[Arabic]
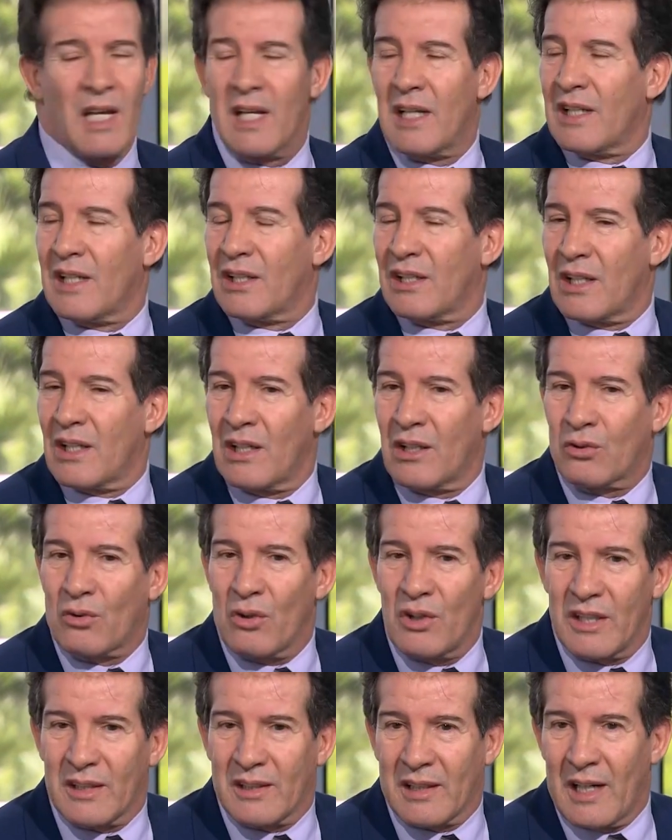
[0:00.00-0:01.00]
الكل
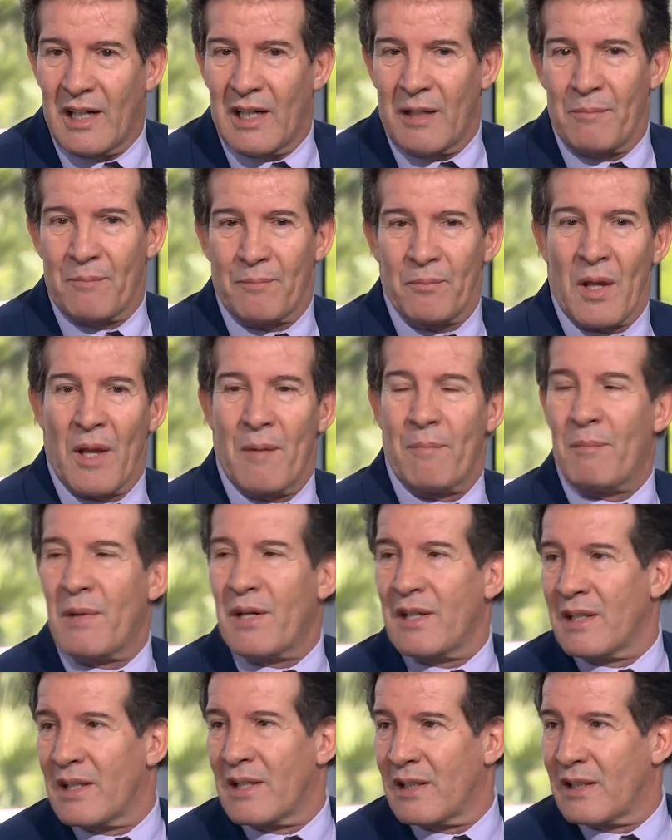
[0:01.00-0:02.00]
يتكلم
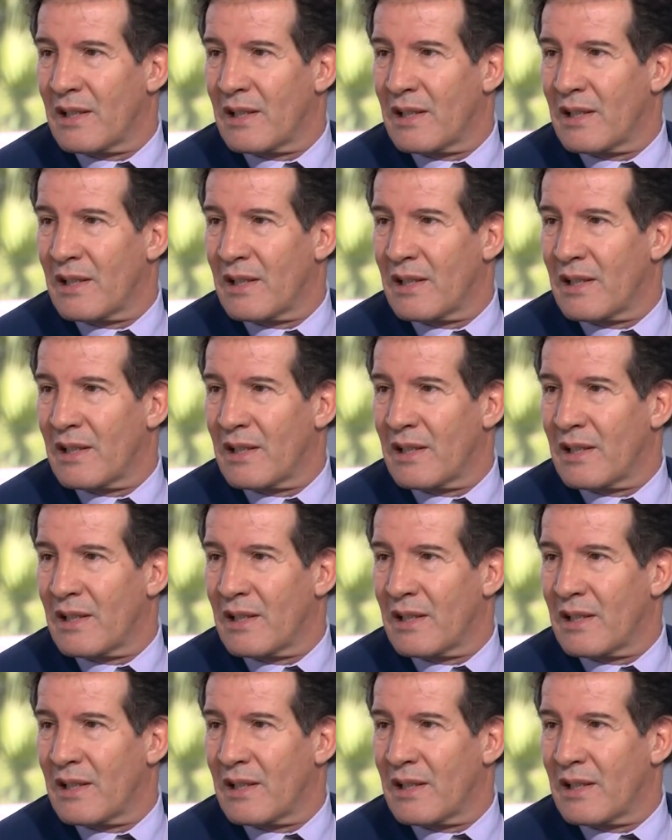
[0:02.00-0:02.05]
من